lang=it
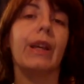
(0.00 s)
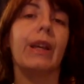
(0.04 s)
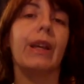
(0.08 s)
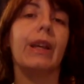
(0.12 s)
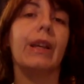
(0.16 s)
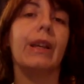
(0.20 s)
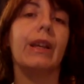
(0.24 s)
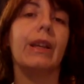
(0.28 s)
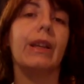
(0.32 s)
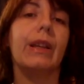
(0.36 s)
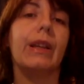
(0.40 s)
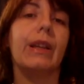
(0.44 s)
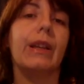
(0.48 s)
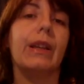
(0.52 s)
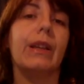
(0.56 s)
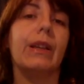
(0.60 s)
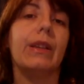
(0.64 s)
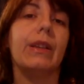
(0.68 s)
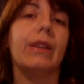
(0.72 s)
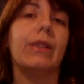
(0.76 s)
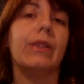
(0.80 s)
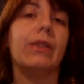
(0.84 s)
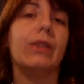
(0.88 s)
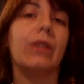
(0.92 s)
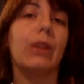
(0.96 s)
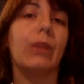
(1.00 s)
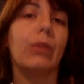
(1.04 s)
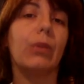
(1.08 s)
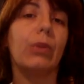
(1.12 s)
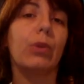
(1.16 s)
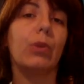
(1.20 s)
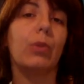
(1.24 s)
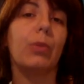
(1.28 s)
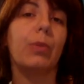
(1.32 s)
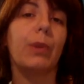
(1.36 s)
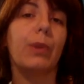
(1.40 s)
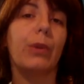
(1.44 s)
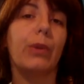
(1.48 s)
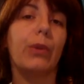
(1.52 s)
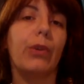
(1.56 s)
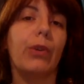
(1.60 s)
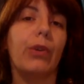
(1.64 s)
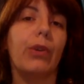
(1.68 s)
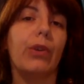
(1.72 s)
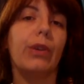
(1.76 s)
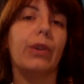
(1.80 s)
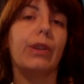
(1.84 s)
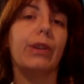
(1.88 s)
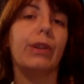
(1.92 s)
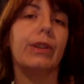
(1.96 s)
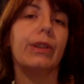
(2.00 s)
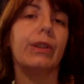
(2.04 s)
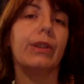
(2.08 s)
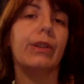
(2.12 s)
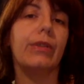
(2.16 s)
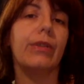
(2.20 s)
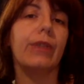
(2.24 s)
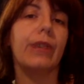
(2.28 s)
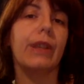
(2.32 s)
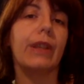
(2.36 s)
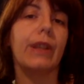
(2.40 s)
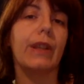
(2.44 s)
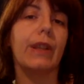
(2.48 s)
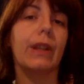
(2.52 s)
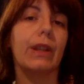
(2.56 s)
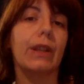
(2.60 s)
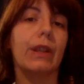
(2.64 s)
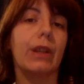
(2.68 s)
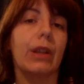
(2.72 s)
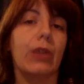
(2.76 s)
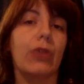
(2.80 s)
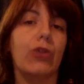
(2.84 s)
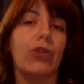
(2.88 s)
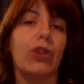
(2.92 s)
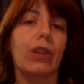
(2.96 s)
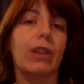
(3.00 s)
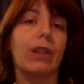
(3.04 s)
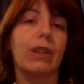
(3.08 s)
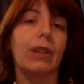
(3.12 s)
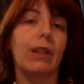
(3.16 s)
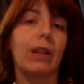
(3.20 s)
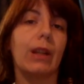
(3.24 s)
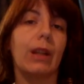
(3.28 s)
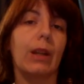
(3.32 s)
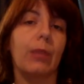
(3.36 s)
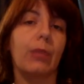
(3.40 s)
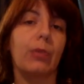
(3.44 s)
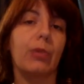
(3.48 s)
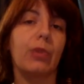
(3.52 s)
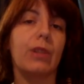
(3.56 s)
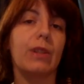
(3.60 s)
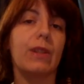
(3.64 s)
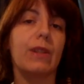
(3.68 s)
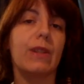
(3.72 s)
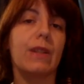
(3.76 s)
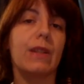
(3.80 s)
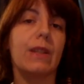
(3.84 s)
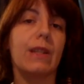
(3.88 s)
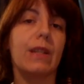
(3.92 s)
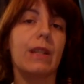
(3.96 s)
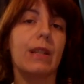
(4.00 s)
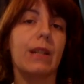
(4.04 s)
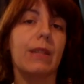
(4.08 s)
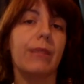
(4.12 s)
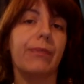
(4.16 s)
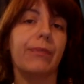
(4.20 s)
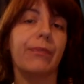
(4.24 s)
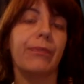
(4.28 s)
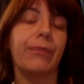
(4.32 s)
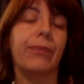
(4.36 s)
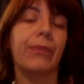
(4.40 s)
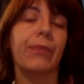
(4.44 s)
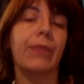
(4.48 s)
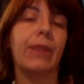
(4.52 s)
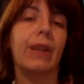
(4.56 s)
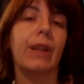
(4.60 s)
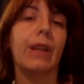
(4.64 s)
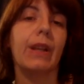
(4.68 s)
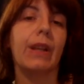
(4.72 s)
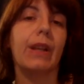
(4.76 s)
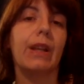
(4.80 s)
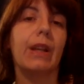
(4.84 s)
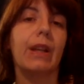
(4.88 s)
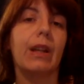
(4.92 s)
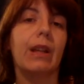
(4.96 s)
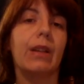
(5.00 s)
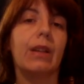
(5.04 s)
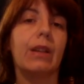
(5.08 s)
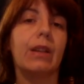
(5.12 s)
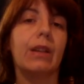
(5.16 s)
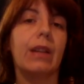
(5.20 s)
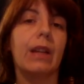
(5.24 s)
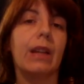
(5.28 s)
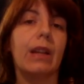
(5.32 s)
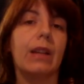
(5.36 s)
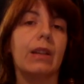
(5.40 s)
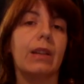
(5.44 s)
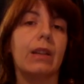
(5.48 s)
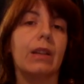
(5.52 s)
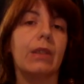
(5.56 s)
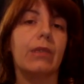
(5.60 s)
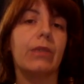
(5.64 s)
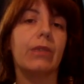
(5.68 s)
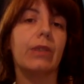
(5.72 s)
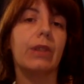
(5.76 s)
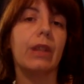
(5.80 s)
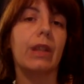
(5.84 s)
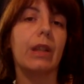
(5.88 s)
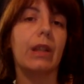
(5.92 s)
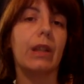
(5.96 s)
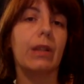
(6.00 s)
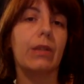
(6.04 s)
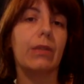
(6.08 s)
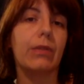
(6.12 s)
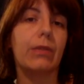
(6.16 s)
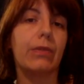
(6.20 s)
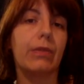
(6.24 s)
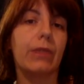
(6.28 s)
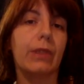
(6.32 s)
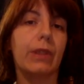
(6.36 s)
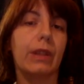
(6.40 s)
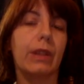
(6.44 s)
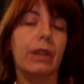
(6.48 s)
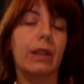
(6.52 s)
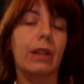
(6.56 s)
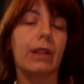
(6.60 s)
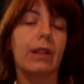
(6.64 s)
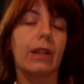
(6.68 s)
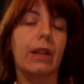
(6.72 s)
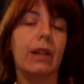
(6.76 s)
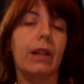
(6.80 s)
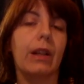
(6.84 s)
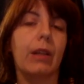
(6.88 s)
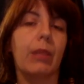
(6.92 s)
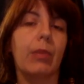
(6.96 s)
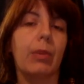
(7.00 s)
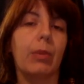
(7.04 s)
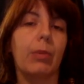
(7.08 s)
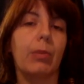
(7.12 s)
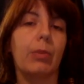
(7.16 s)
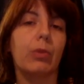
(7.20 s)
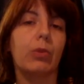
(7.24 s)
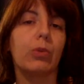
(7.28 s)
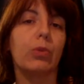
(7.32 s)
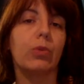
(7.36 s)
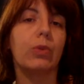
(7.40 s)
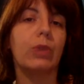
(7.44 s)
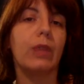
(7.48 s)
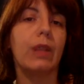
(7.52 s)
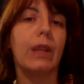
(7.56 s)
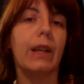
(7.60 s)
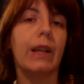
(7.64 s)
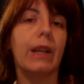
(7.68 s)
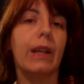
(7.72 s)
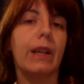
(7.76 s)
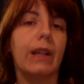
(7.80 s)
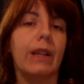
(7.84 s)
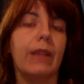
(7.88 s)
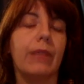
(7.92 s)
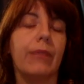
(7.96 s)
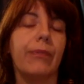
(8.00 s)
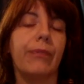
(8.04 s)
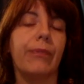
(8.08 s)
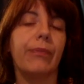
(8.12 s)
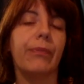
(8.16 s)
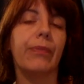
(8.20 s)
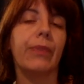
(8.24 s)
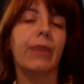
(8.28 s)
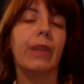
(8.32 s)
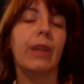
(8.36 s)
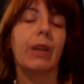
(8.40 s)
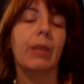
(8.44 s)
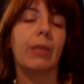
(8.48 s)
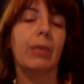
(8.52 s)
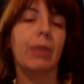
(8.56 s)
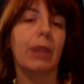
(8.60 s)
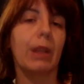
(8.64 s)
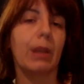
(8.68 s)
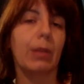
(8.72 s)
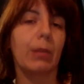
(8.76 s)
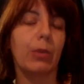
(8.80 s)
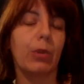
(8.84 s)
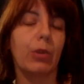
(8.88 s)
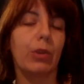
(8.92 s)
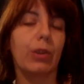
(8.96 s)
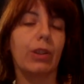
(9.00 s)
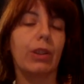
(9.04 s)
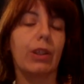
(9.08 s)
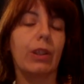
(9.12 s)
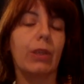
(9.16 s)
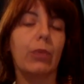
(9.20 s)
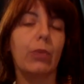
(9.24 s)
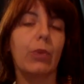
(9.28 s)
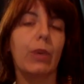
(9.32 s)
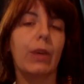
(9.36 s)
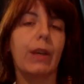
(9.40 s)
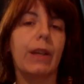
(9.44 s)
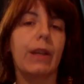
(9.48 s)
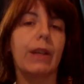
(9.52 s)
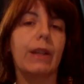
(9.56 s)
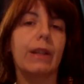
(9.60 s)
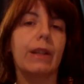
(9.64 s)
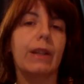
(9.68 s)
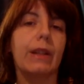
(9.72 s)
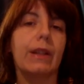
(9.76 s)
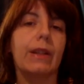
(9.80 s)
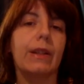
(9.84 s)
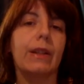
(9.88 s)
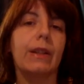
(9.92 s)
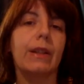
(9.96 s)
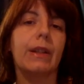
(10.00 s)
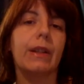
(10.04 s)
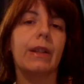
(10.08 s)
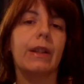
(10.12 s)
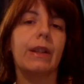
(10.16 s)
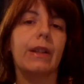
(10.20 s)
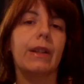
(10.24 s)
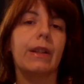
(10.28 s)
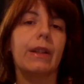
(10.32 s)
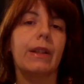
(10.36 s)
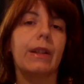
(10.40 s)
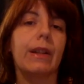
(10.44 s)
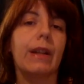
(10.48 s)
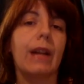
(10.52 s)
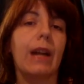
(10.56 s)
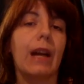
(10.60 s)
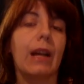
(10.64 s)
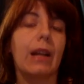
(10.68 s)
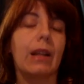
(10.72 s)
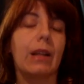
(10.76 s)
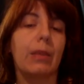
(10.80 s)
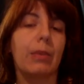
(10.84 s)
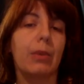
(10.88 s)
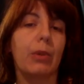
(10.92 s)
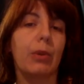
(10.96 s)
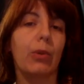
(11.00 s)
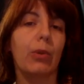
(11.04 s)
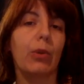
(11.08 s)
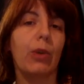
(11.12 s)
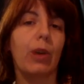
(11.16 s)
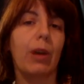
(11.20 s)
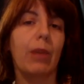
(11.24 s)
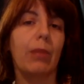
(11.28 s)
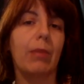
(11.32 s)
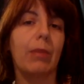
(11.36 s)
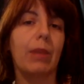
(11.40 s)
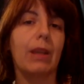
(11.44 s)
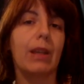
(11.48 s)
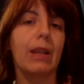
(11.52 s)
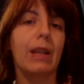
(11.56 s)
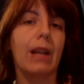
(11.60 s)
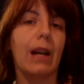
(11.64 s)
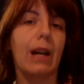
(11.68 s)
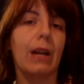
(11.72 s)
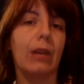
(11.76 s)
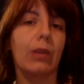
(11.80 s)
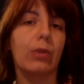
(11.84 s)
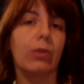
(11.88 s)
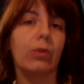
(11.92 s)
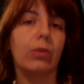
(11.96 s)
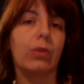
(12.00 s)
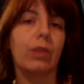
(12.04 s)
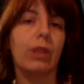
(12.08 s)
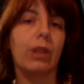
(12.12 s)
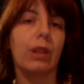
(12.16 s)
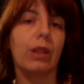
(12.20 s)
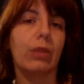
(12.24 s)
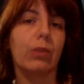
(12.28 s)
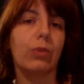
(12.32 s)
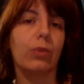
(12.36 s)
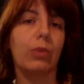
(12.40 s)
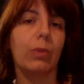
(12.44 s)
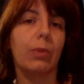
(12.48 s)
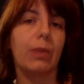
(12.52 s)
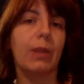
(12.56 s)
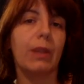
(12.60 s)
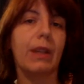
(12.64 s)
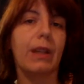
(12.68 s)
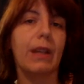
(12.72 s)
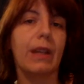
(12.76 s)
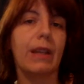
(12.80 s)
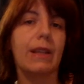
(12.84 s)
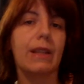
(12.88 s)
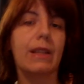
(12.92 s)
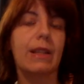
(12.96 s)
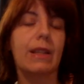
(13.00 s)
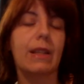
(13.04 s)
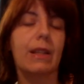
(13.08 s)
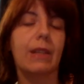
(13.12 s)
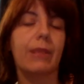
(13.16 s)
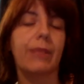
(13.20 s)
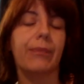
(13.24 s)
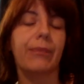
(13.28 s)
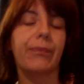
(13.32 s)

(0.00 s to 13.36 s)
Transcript: e in seguito però eh, viene rintracciata dalla polizia e il detective Griff, che indaga proprio su di lei per la morte di Wayne, eh, cade però ammaliato dalla sua bellezza.